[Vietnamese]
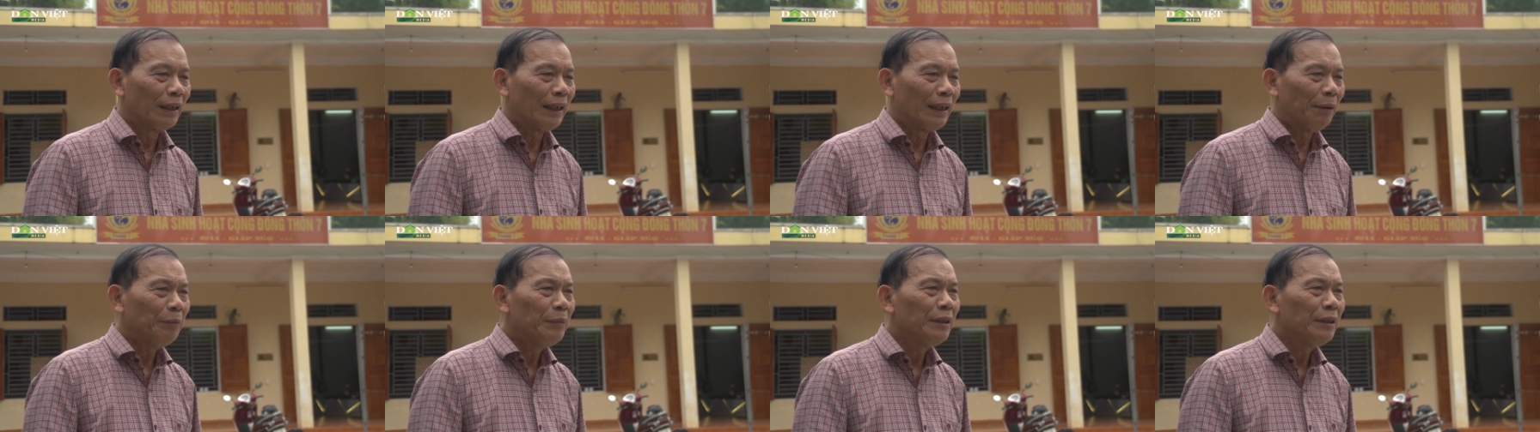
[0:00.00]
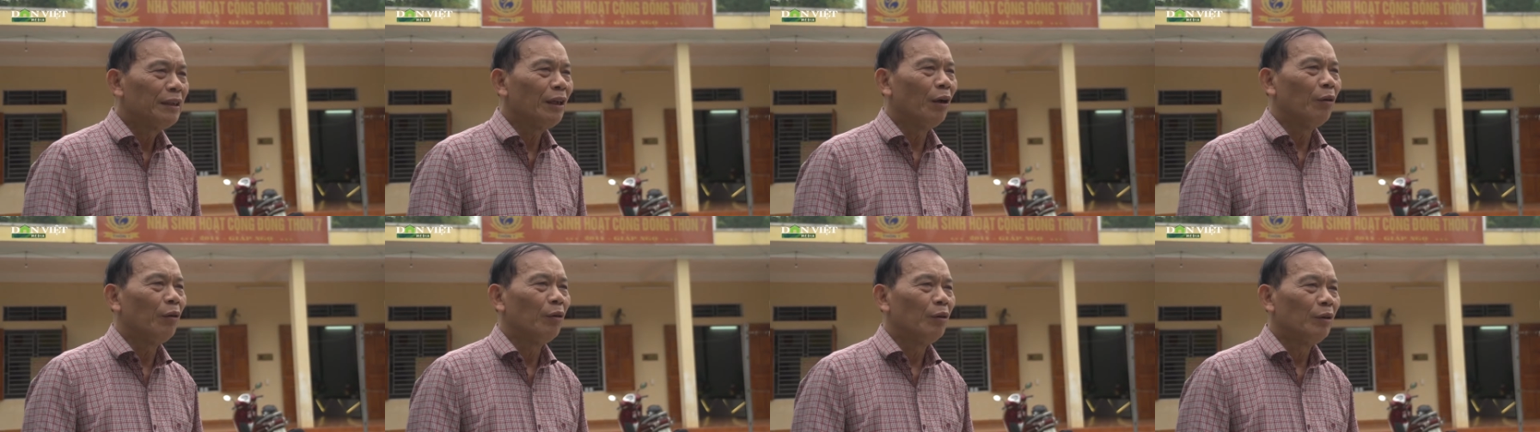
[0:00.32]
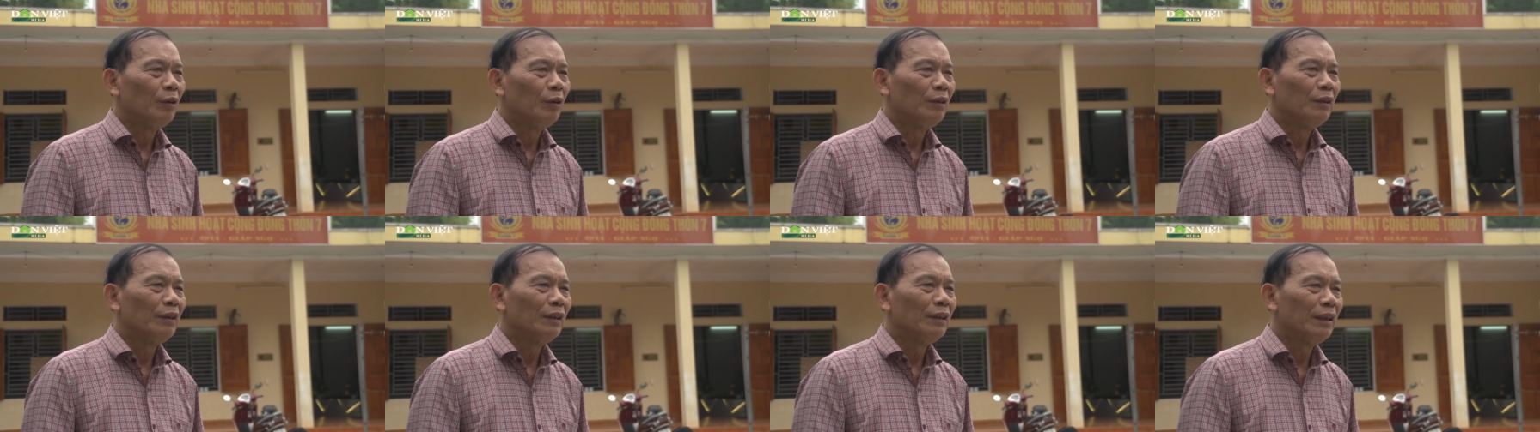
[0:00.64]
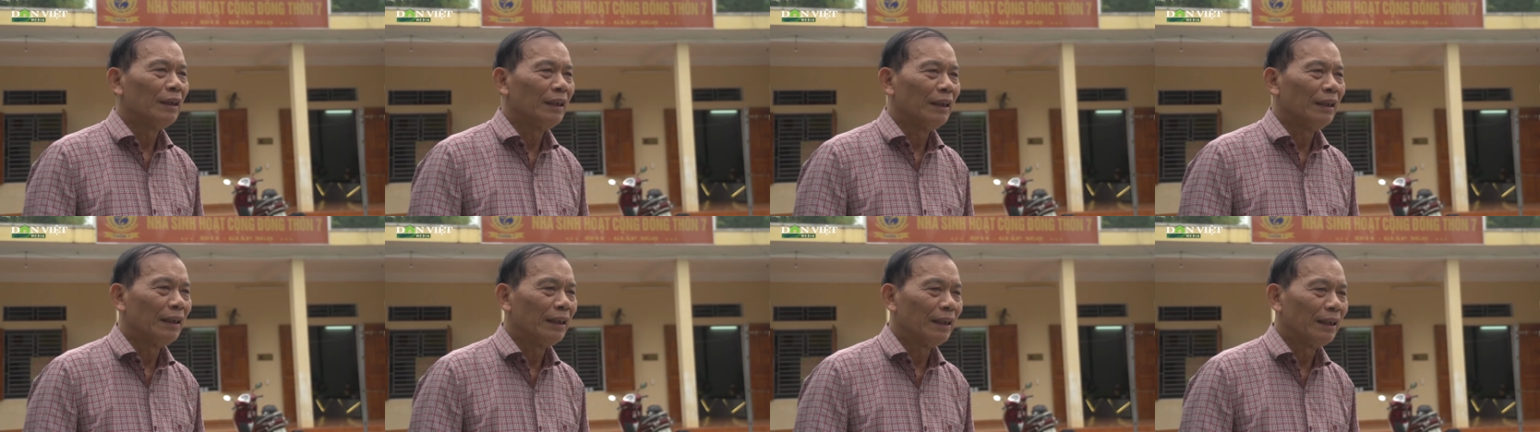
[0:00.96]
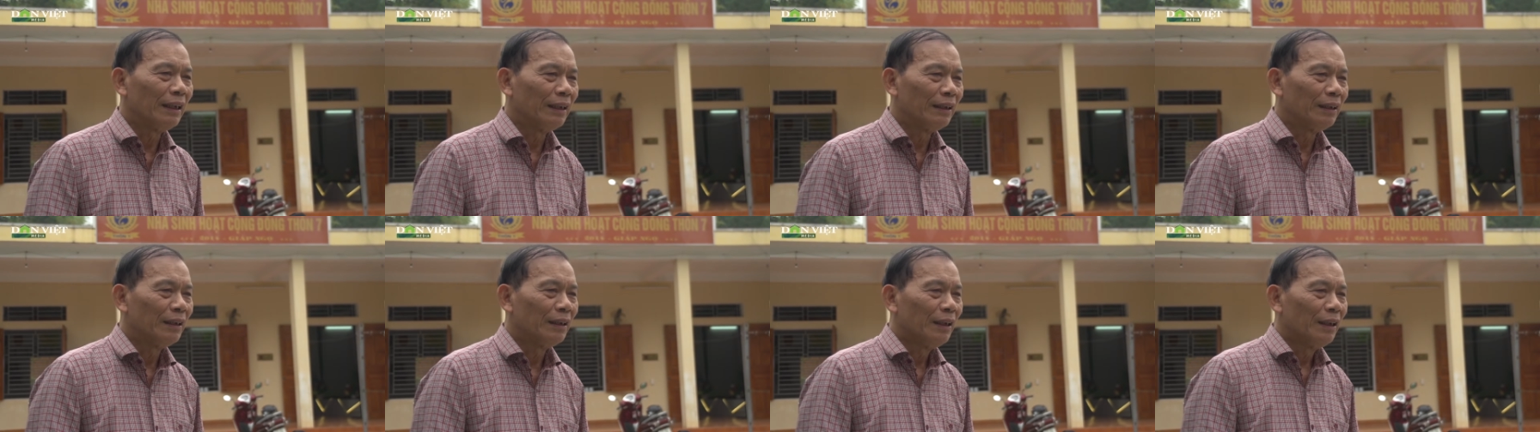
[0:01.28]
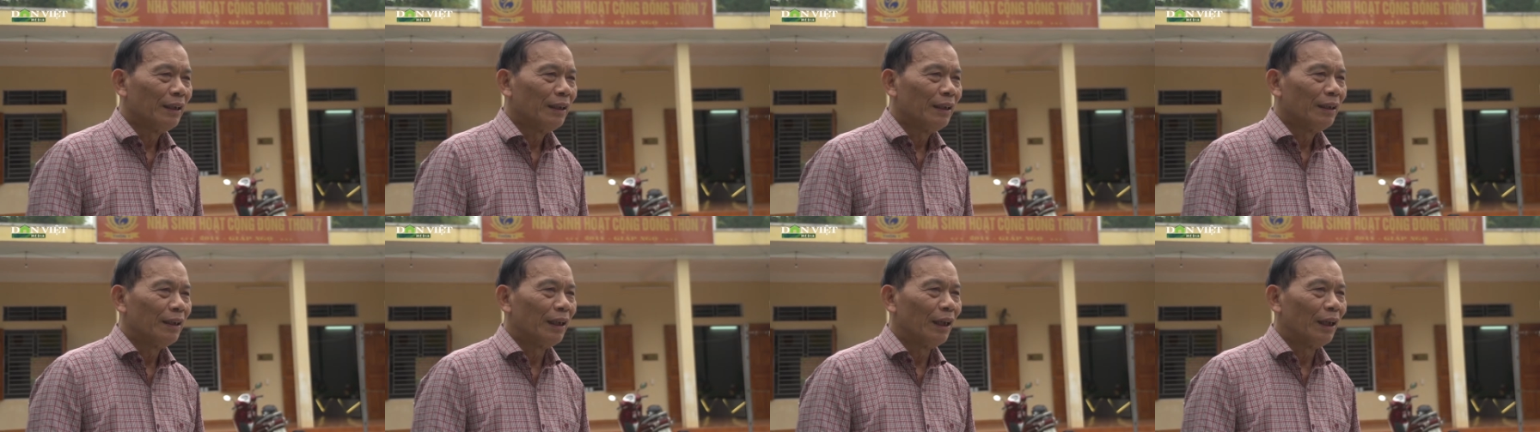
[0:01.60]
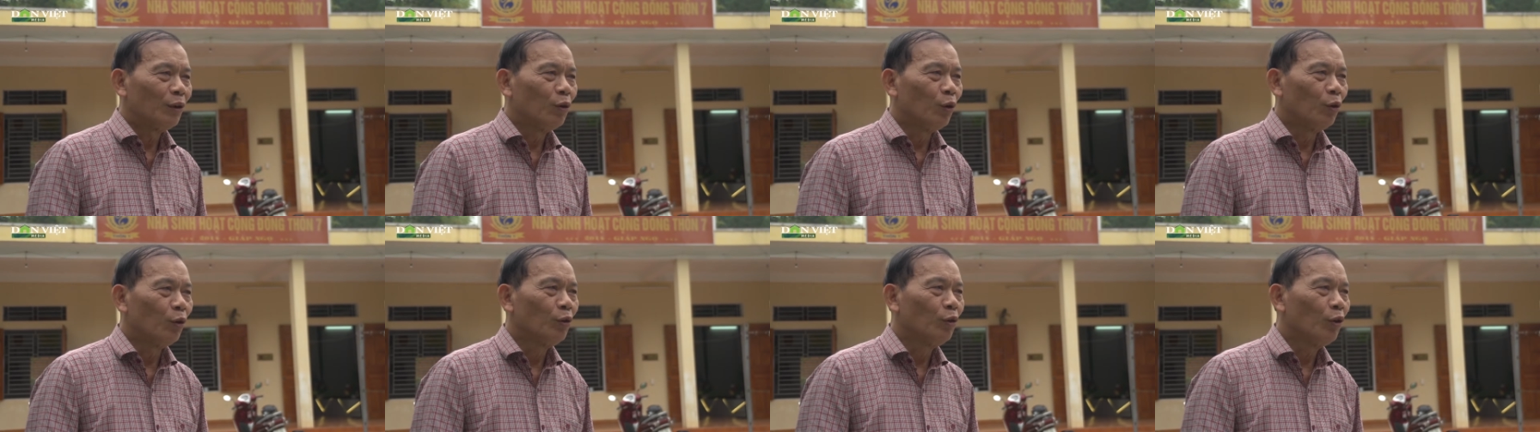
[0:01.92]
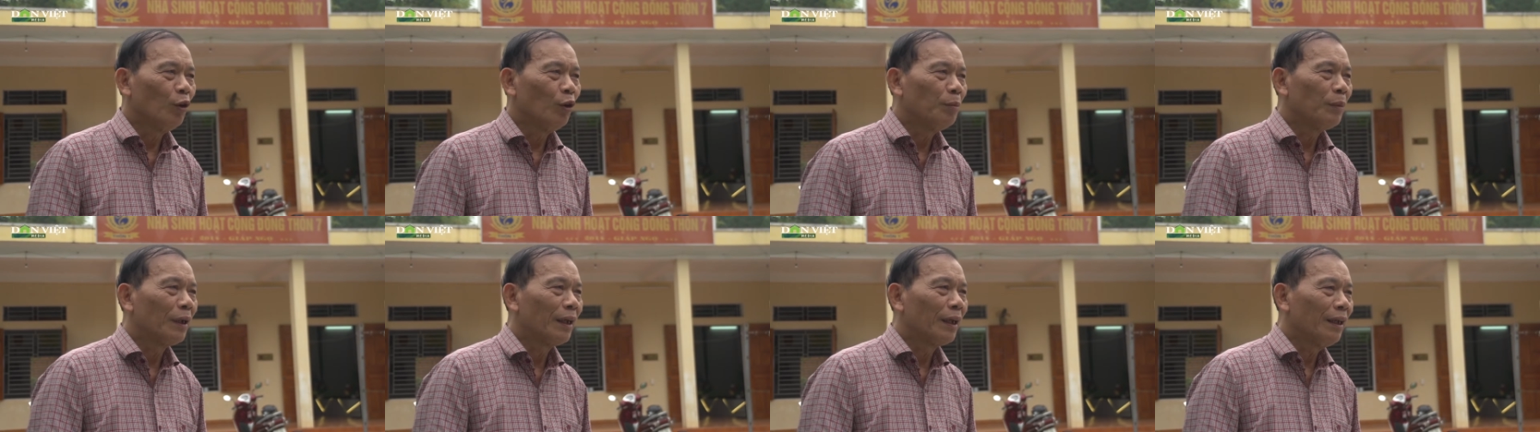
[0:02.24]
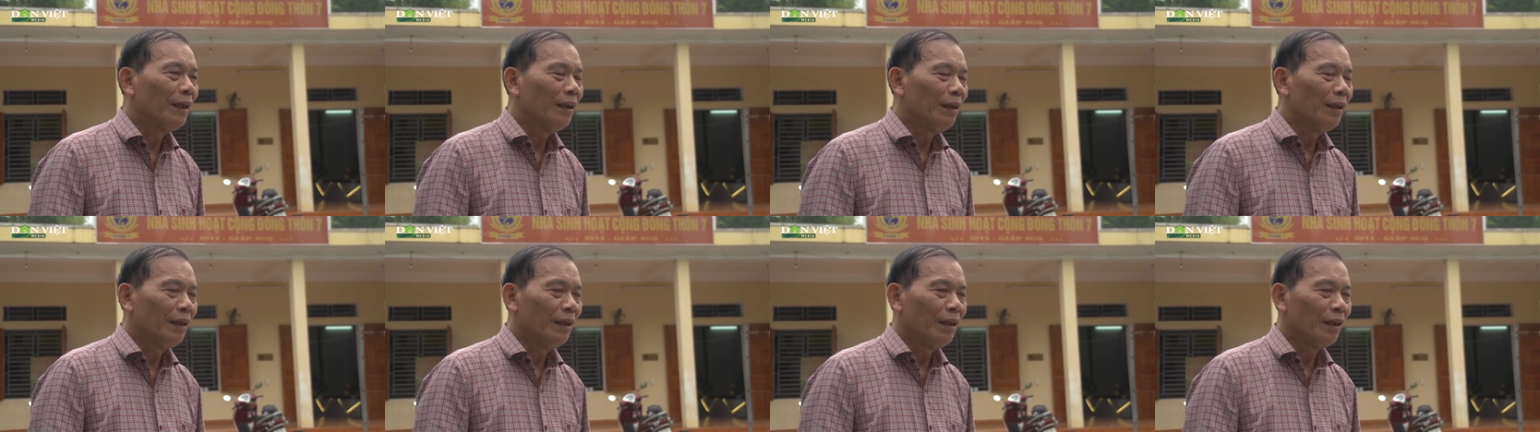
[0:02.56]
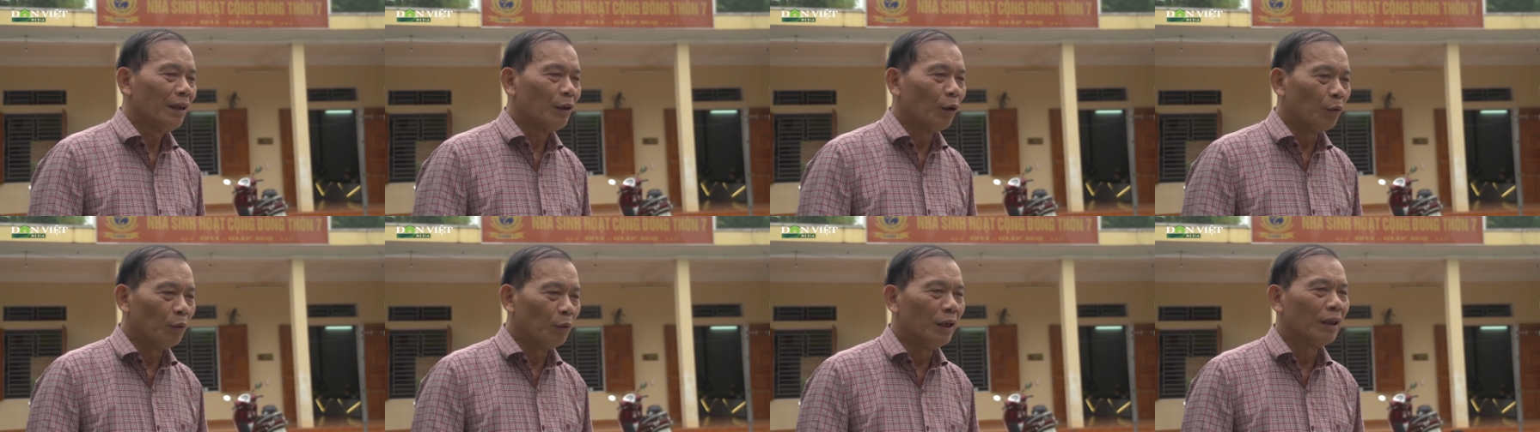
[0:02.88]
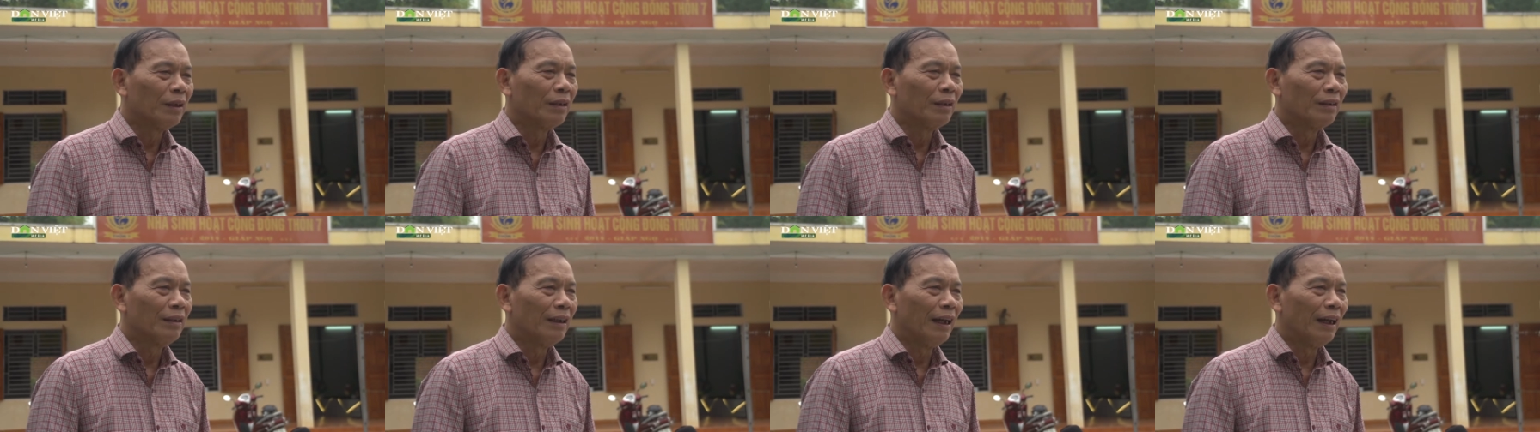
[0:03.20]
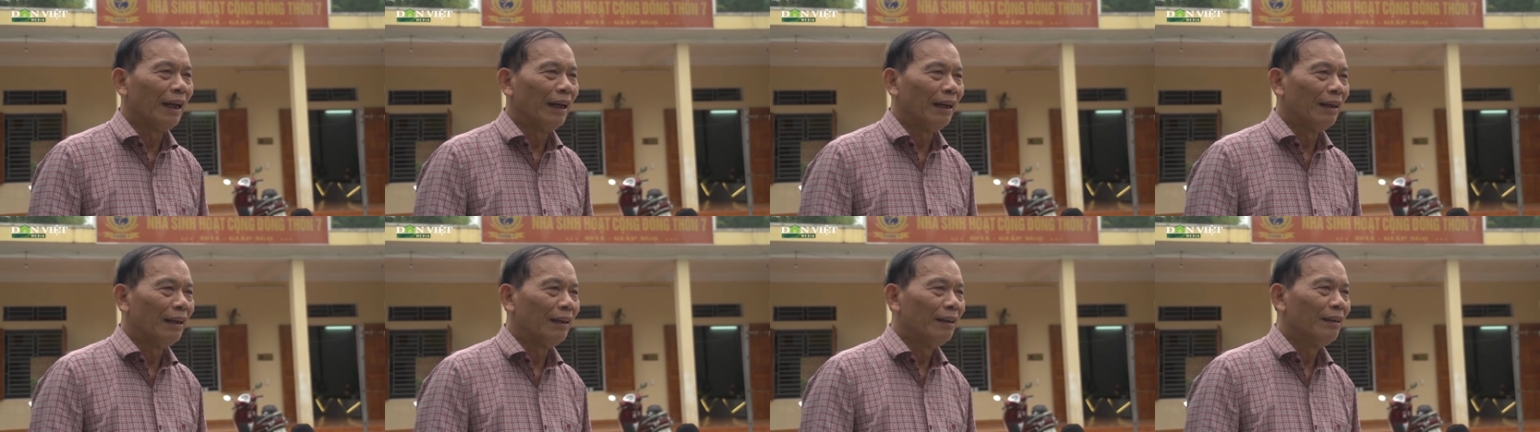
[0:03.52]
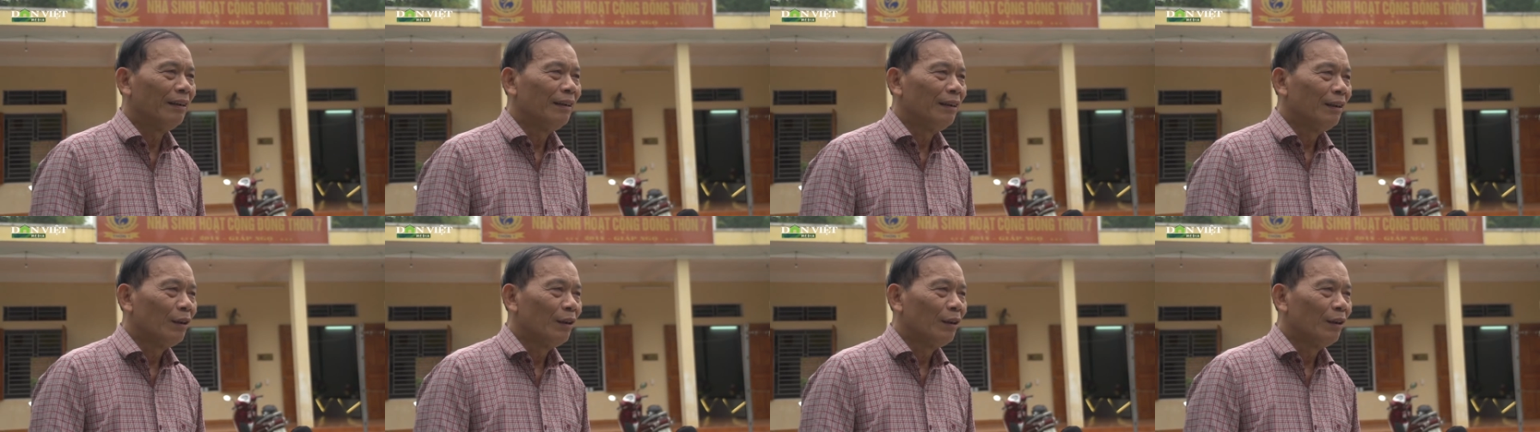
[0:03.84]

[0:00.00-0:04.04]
là tám mươi triệu. Để thôn có một cái động lực để